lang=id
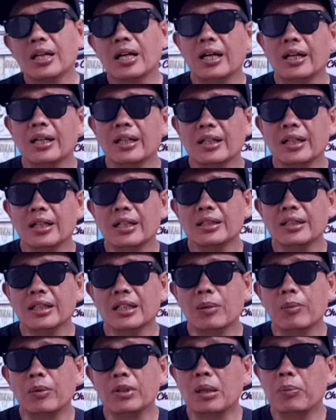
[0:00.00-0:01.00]
Karena kan
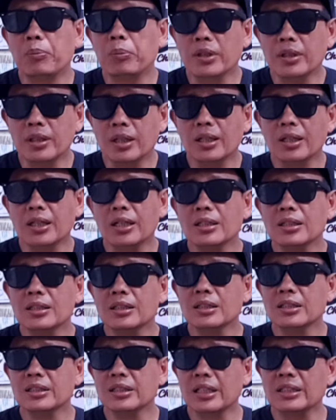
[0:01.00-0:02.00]
yang namanya final kan
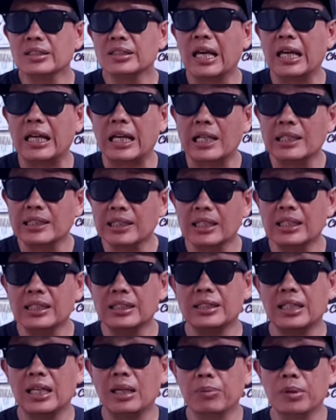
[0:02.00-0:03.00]
kayak saya rasa nih
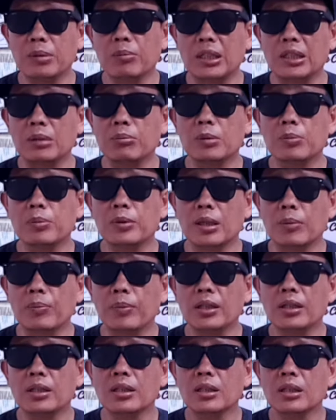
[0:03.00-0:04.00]
saya pribadi
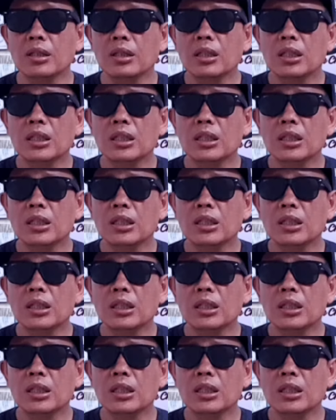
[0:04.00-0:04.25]
berpendapat